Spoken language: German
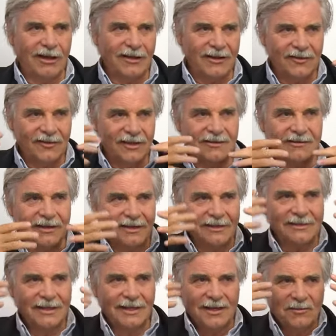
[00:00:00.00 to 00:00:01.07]
diese,
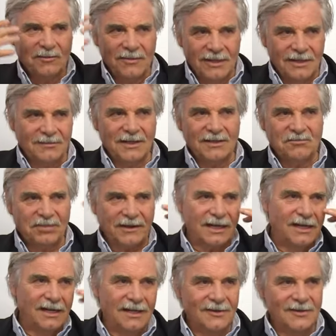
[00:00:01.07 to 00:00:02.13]
das, mit
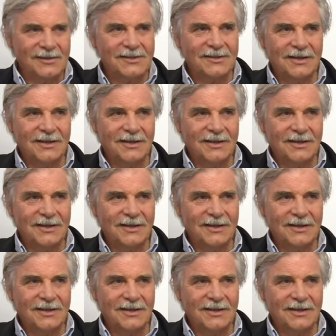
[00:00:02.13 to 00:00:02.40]
Brille und so.